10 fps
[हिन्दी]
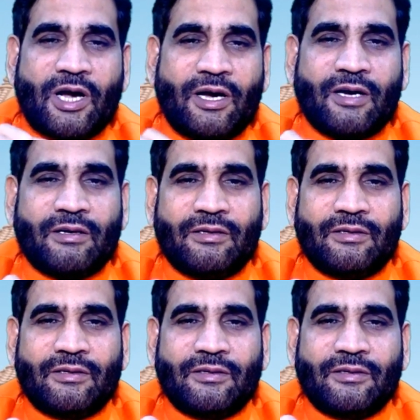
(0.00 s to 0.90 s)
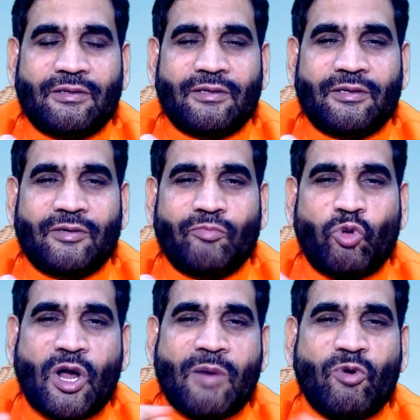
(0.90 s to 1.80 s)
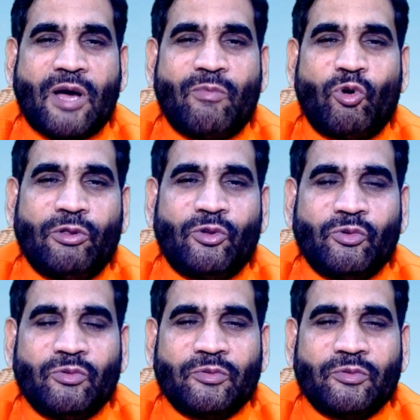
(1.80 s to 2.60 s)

अगर बुरा बुरा बोल दूं